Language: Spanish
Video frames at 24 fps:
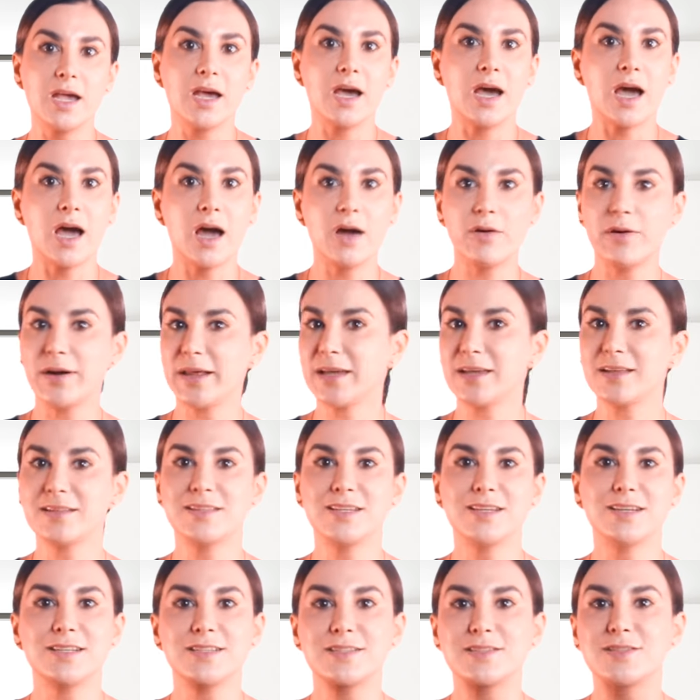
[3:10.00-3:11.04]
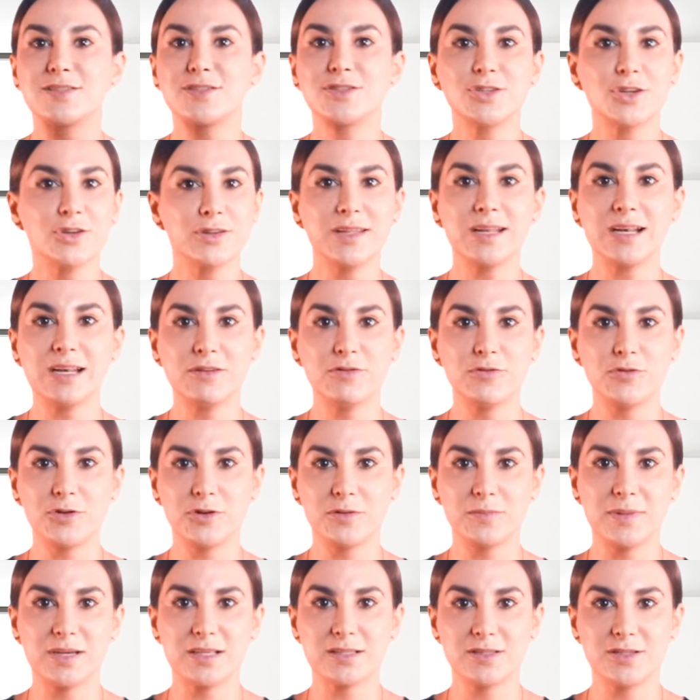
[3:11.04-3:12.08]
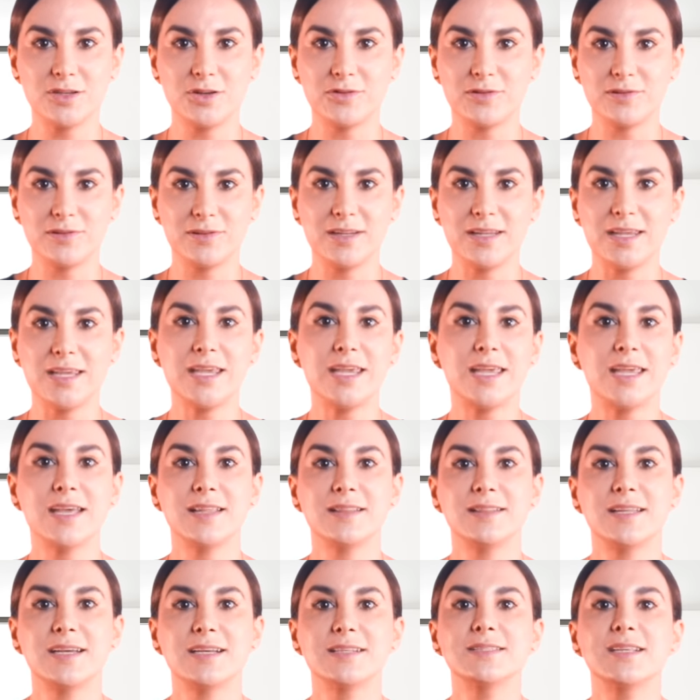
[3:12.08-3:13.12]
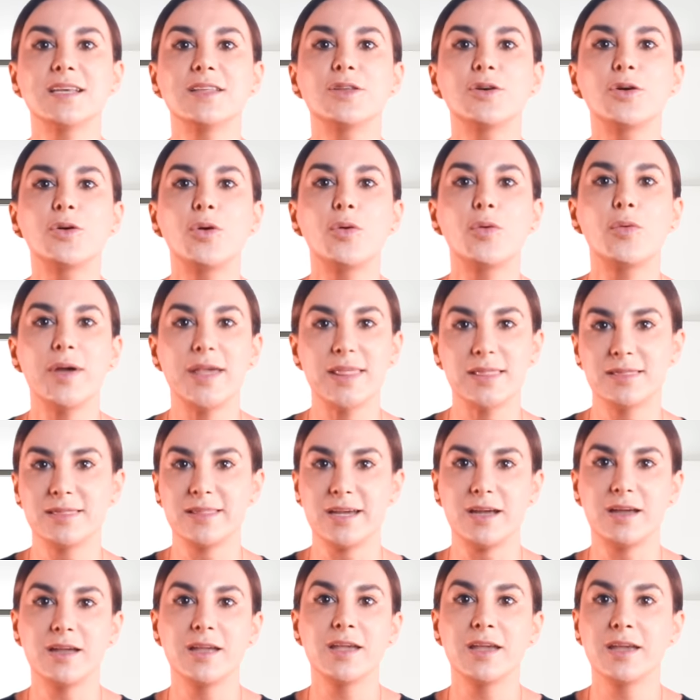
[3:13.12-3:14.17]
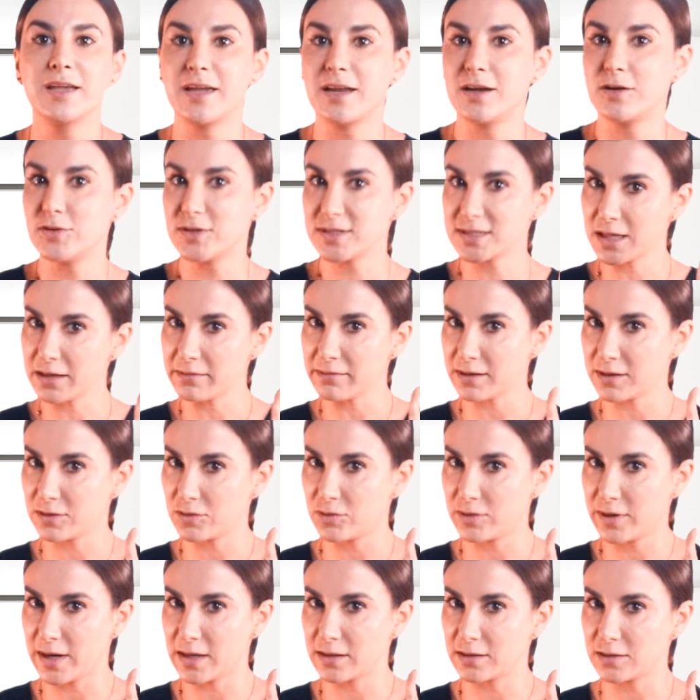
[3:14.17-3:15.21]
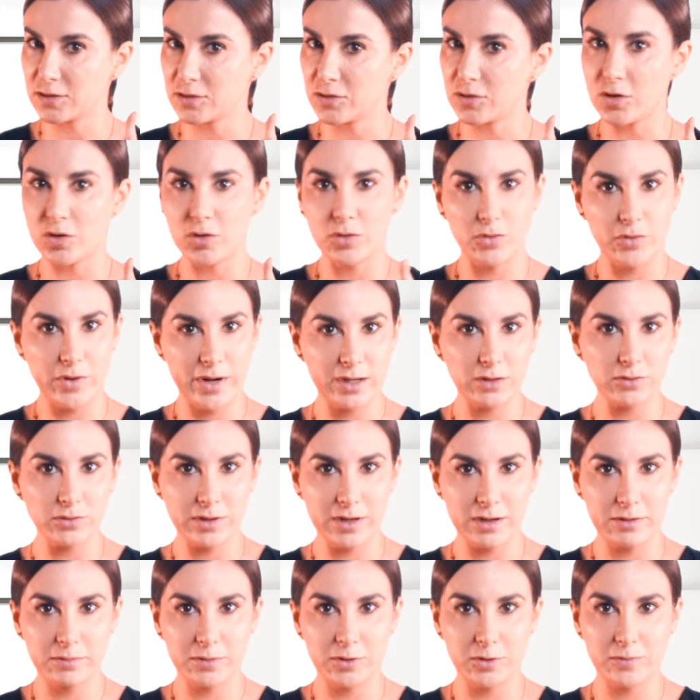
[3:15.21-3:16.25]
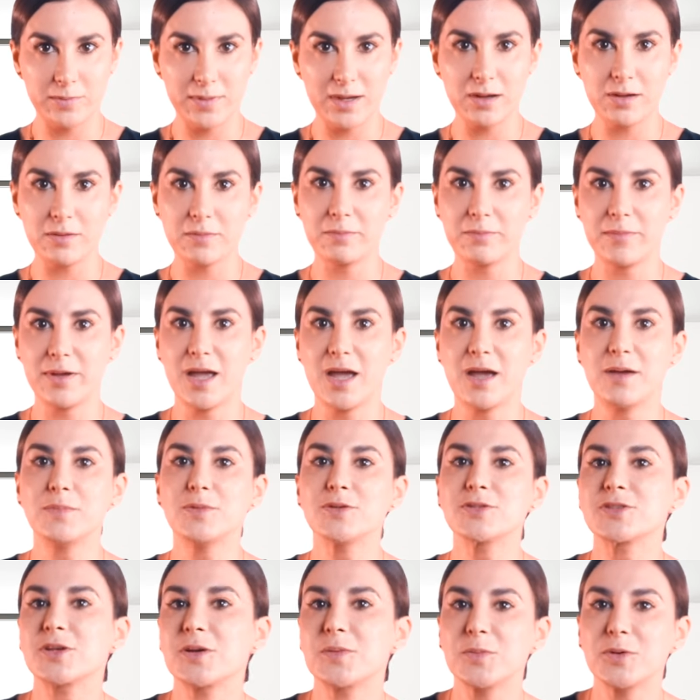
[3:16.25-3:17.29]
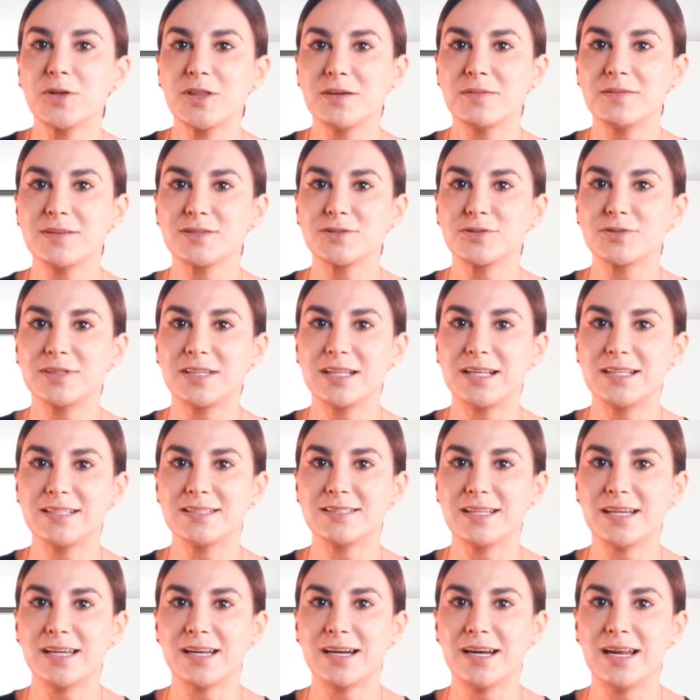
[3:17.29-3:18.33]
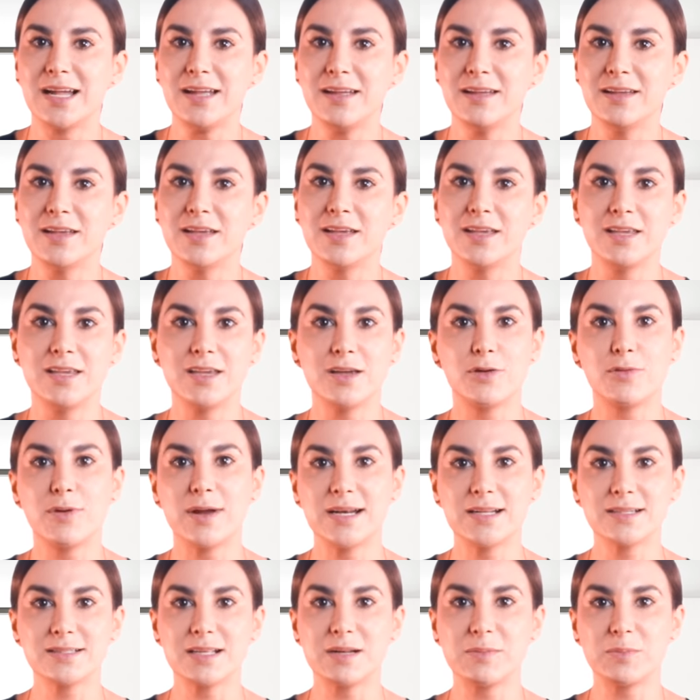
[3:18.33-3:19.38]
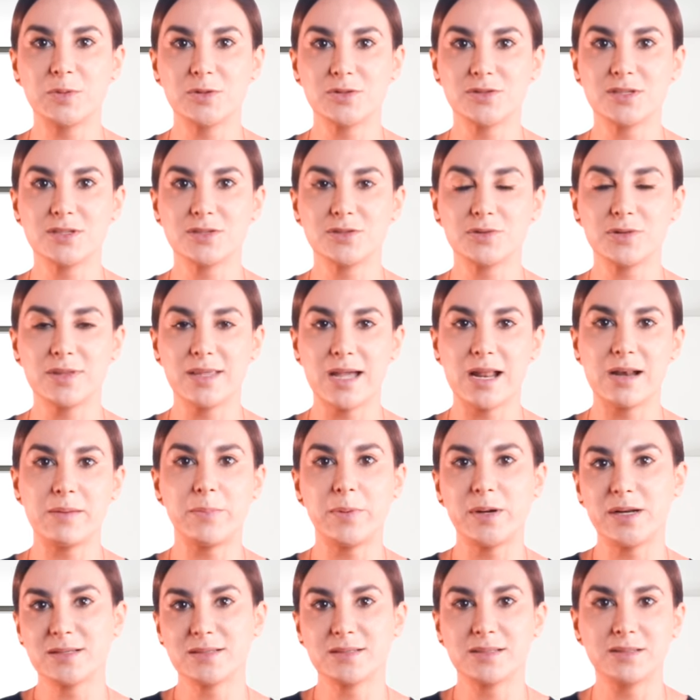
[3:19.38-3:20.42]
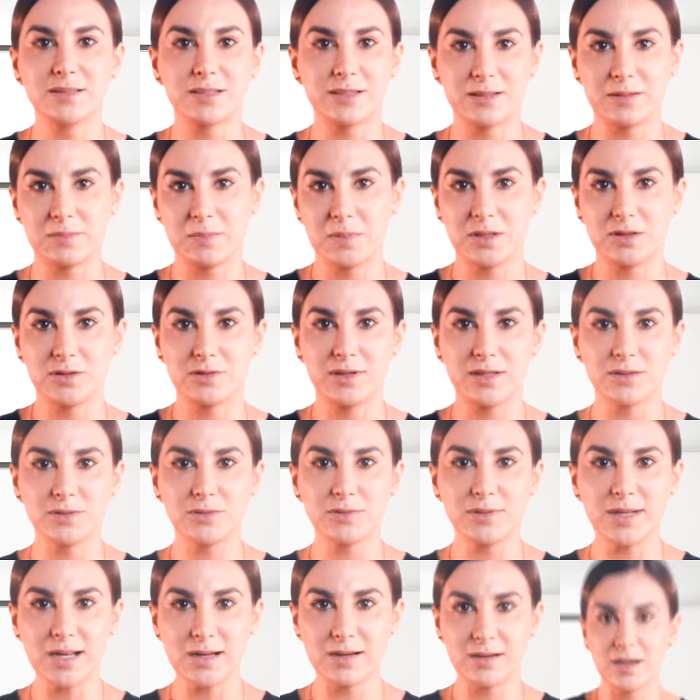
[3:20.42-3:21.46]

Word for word: Ahora que tienes toda la información y que te has dado cuenta que no estaba jugando o era una broma, veamos cómo debes utilizarla y cuál es el proceso ideal para este tratamiento natural.